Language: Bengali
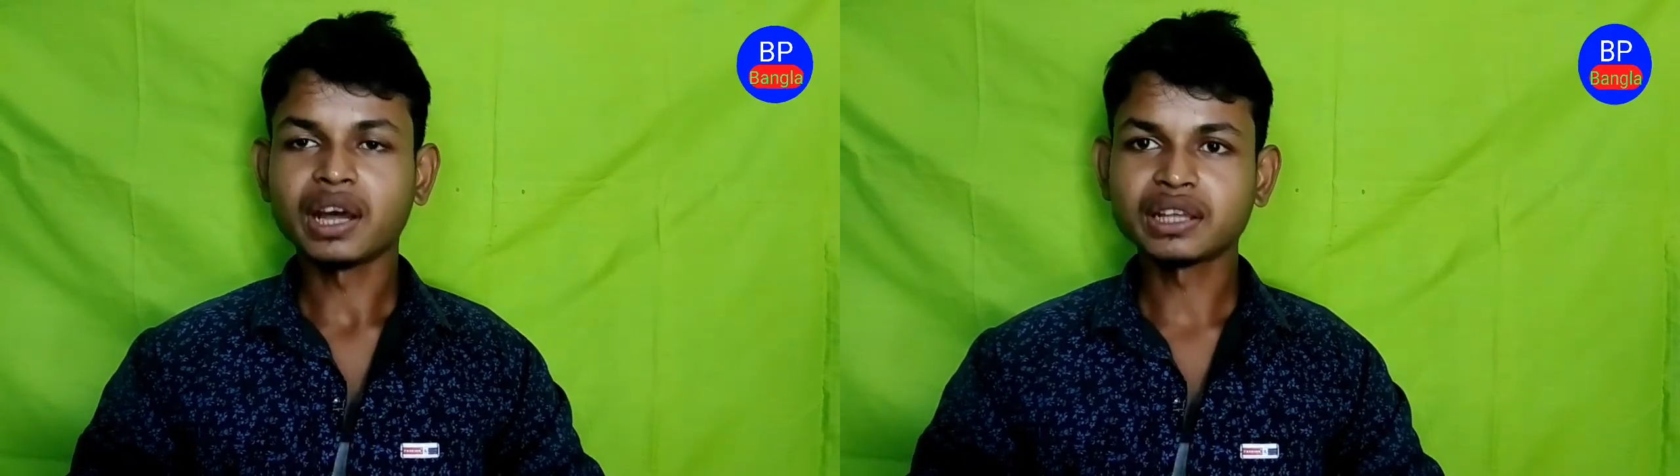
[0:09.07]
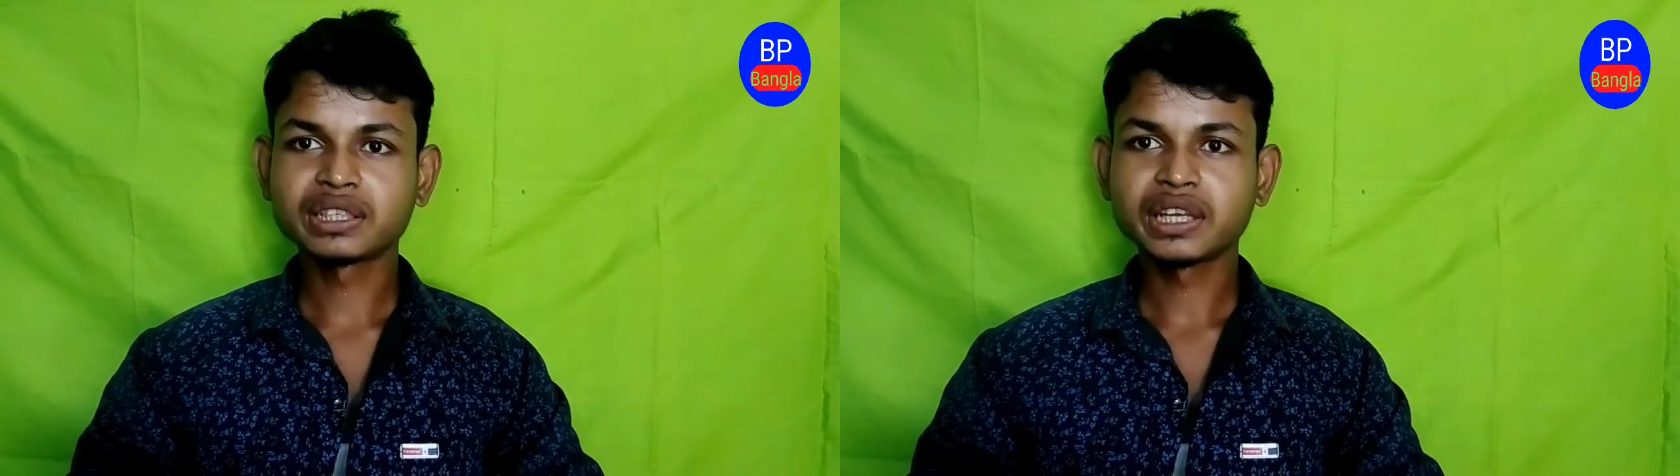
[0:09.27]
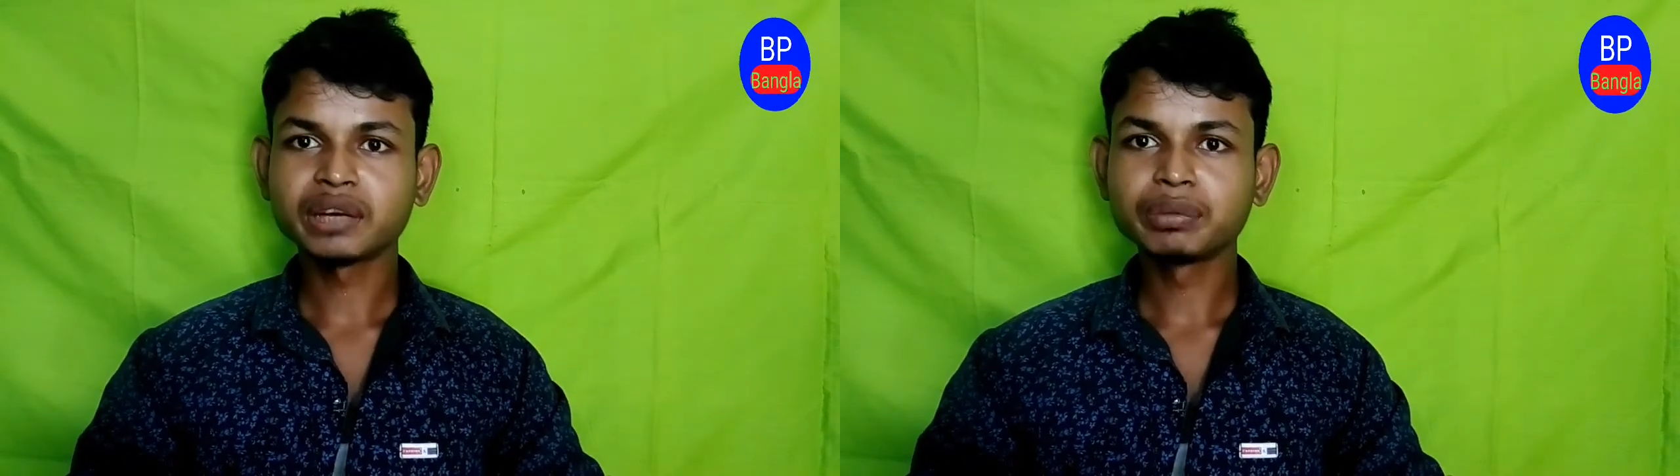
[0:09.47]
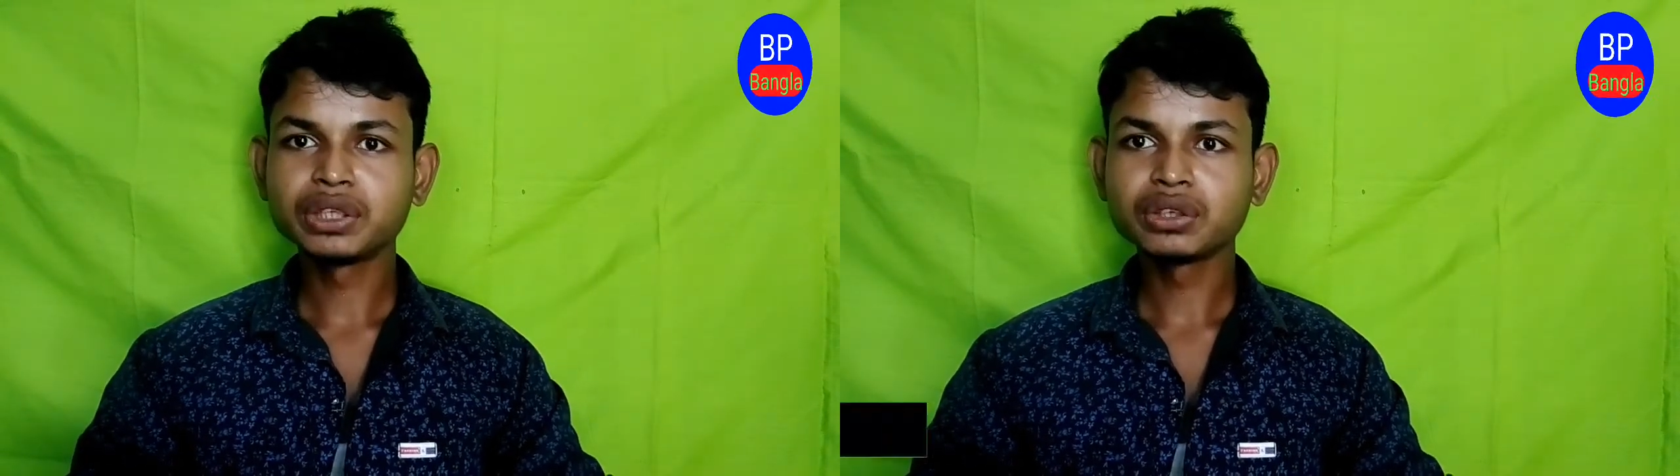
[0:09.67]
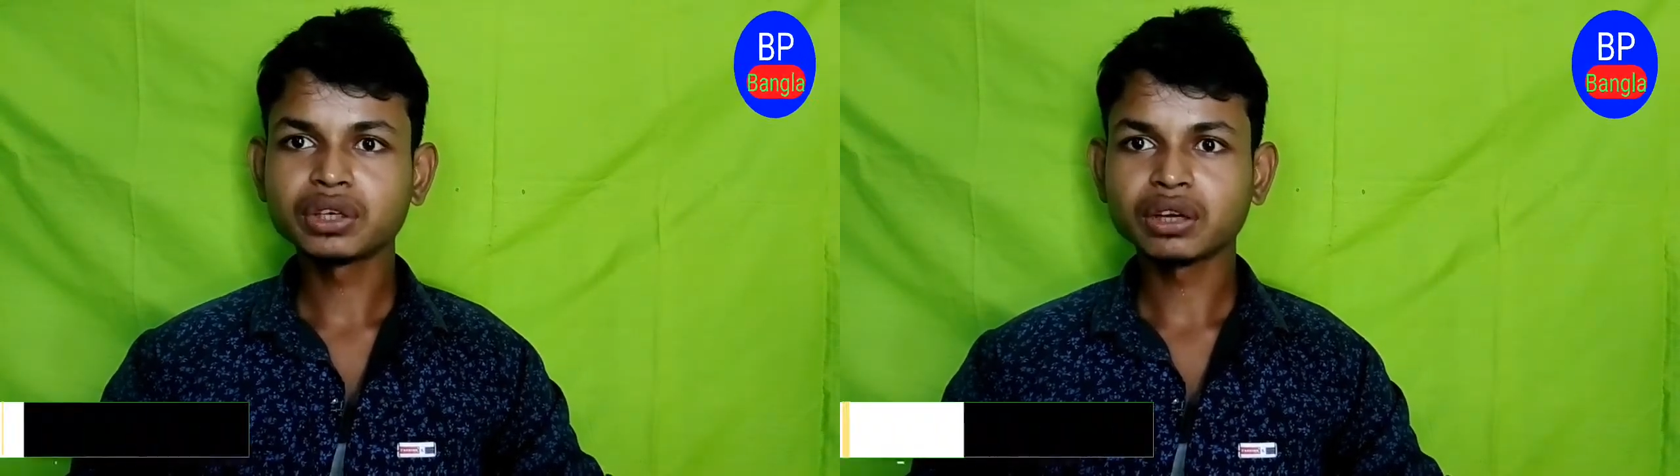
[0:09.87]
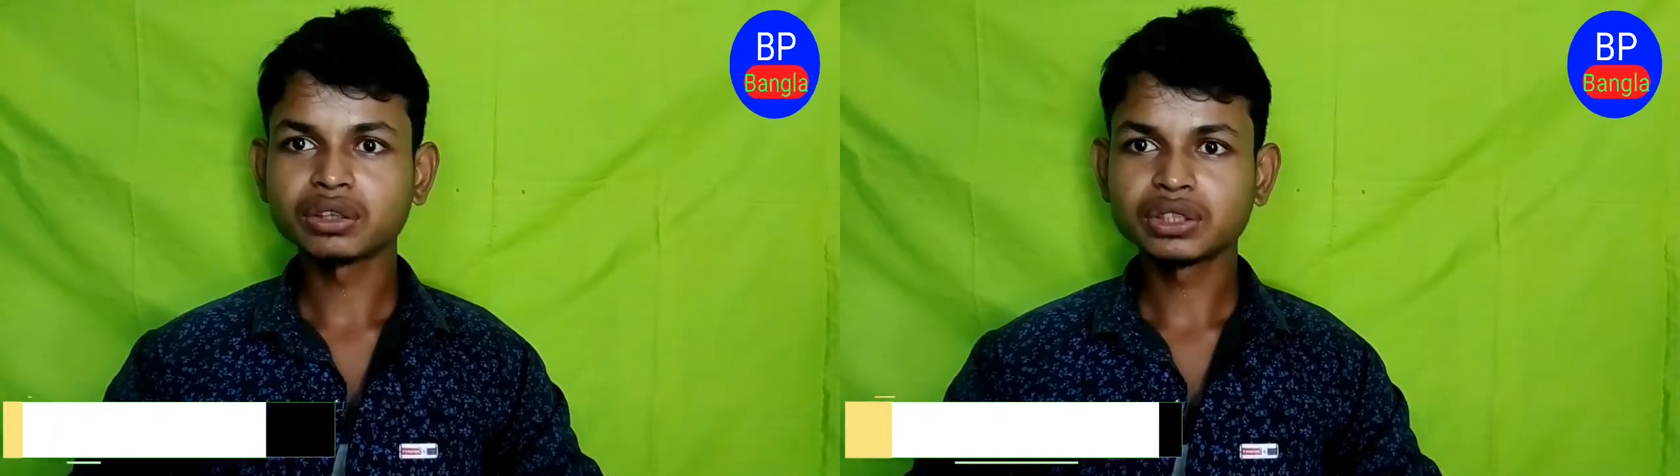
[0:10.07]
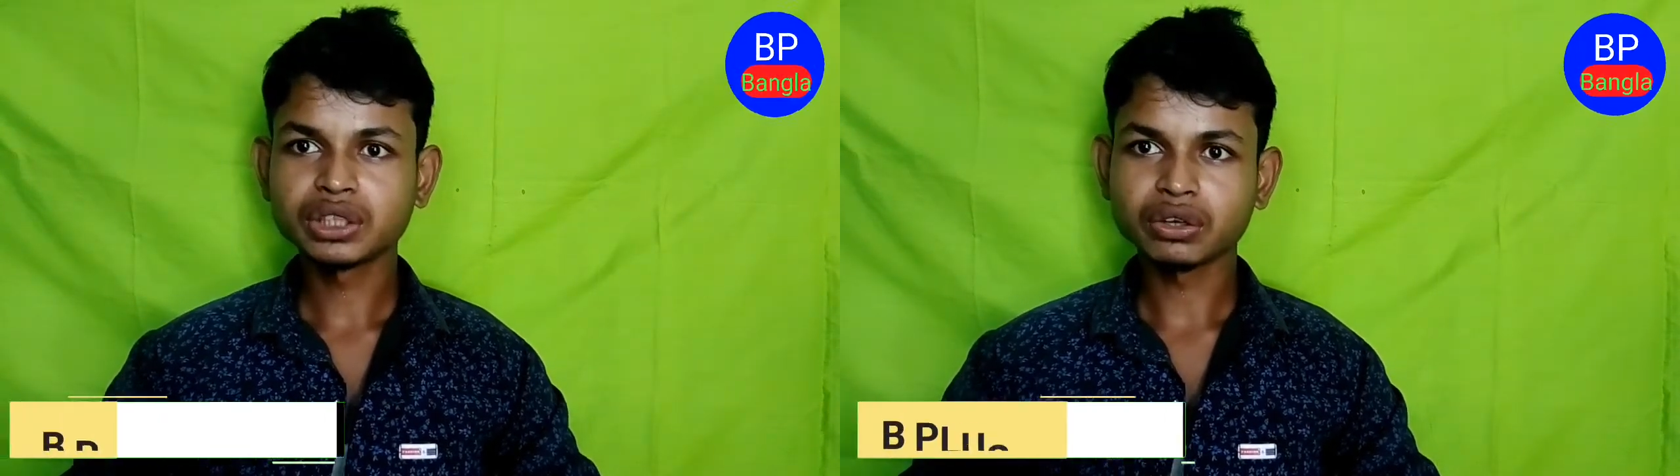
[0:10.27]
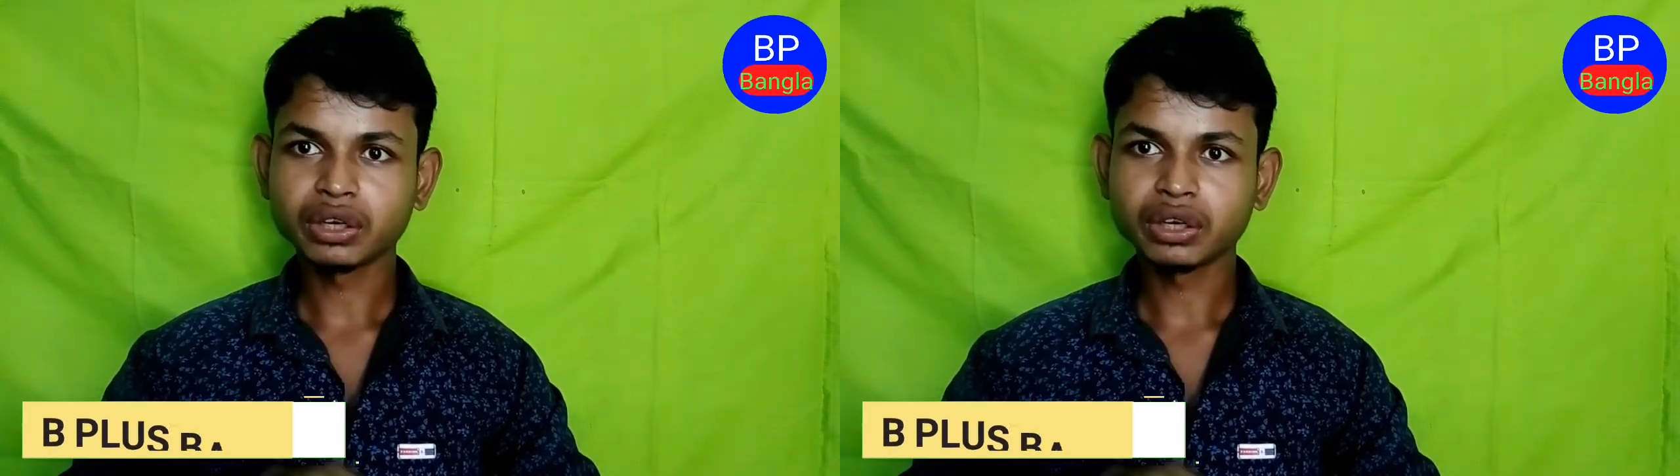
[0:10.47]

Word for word: আজকের ভিডিওটা হচ্ছে